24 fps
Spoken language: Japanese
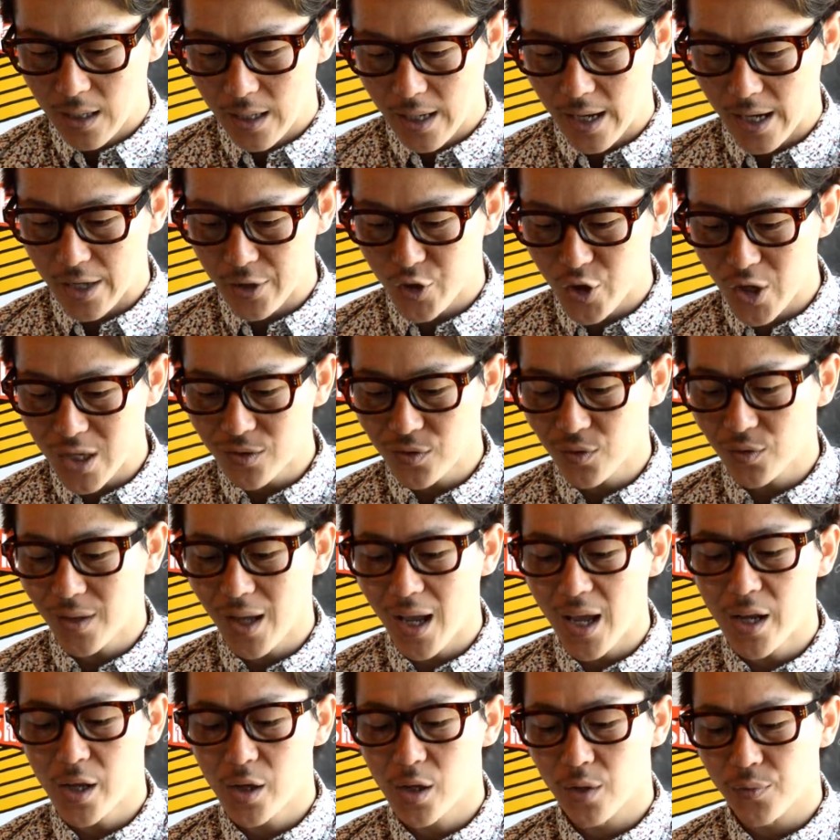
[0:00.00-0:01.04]
えー、
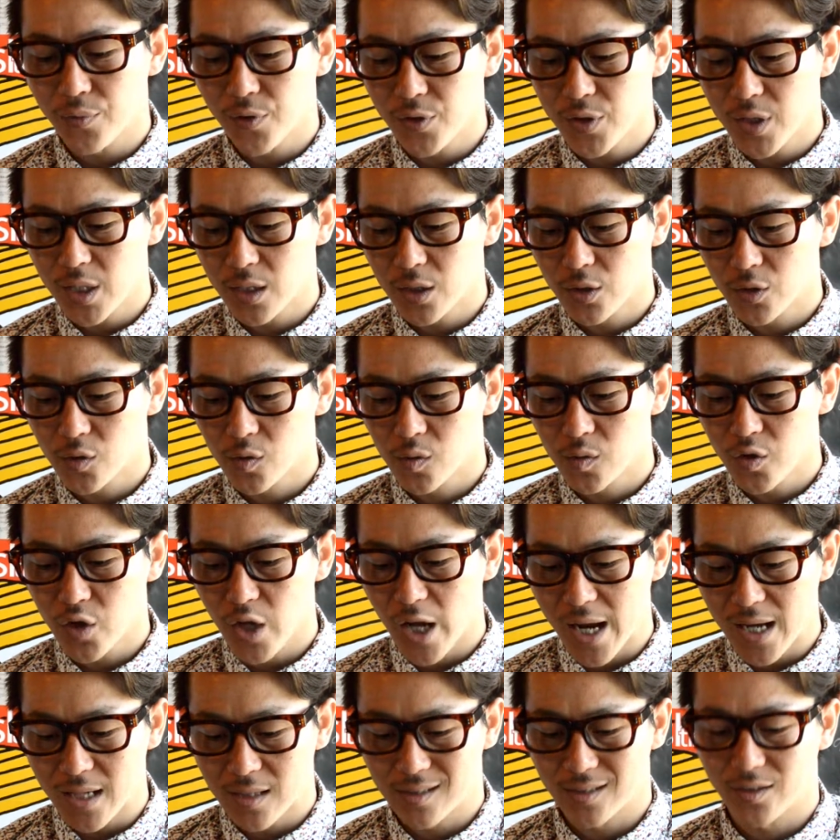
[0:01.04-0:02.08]
ジェイソン・デイリーラ、フューチャリング2
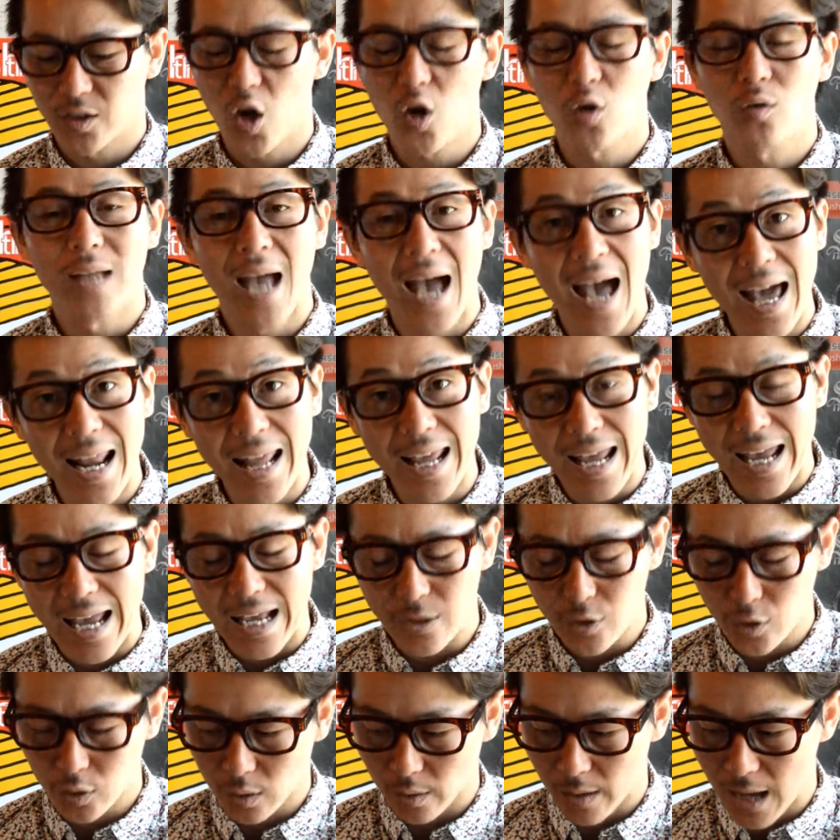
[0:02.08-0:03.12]
チェーンの
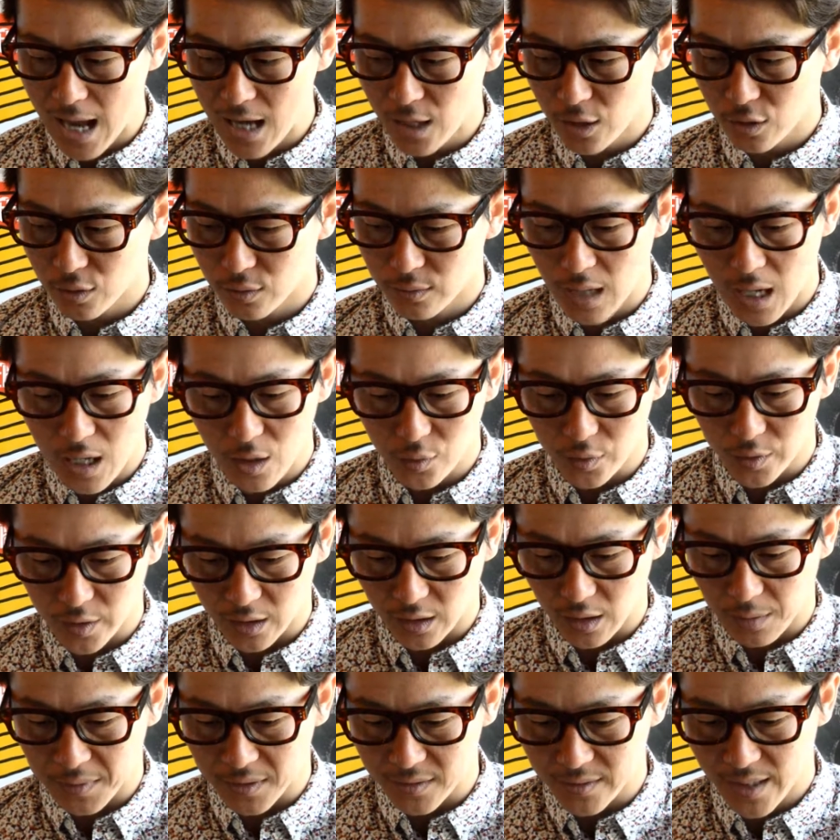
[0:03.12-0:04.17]
トップダディ、ちょっとランクダウンして
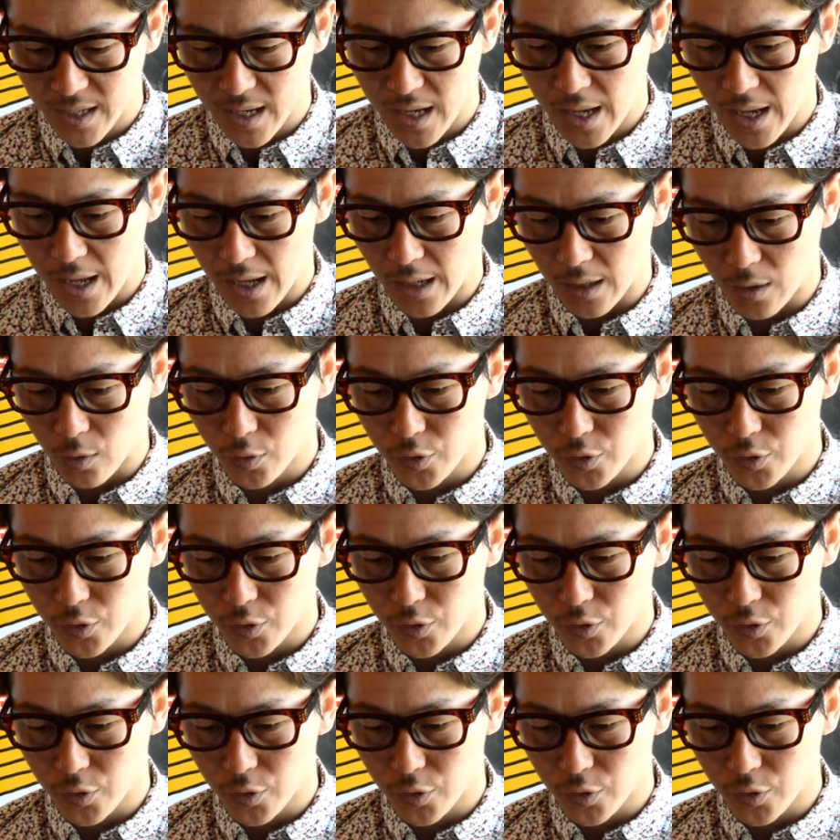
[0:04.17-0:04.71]
きてますね。